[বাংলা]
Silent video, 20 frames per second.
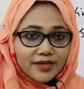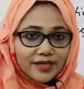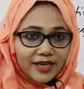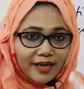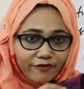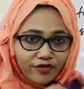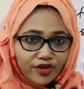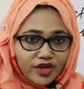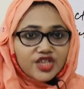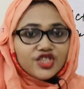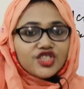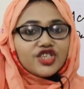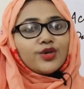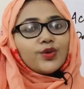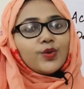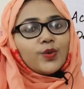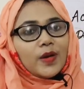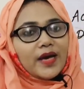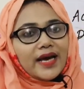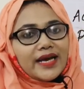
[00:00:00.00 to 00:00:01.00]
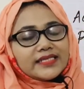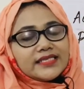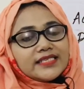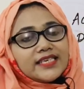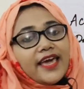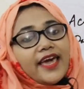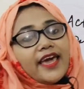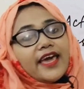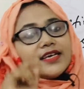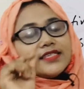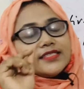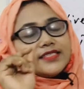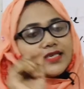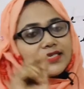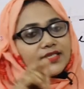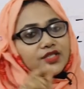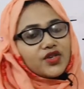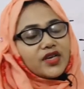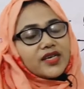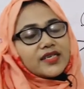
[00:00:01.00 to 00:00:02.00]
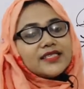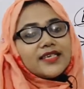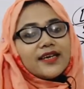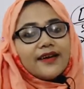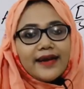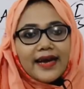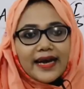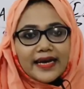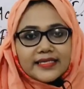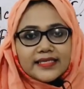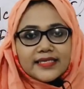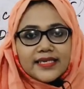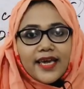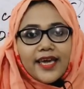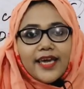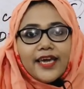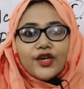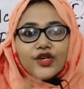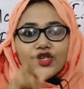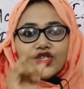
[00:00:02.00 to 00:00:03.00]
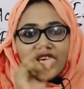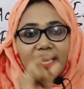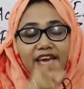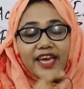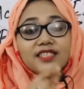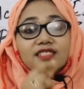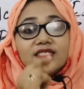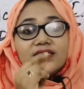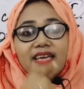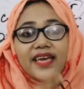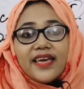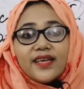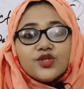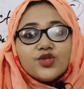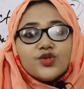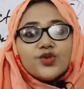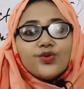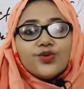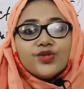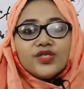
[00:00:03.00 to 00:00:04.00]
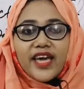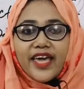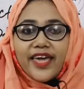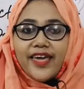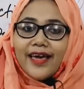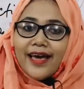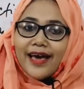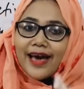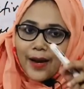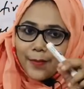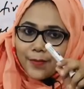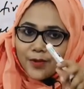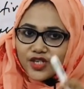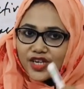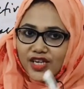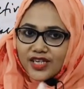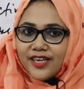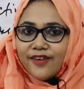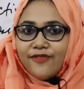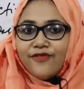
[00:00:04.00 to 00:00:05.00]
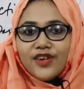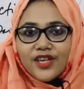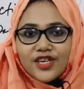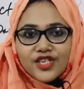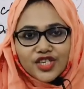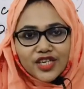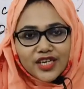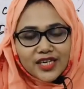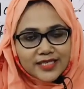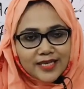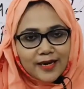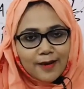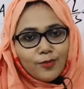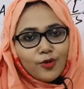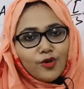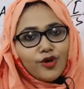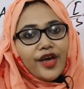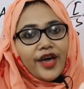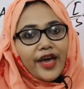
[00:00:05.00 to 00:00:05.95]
ডেফিনেশনগুলো আছে যে স্ট্রাকচার আছে সেই টেন্স অনুযায়ী আমরা সেই ডেফিনেশনে যাব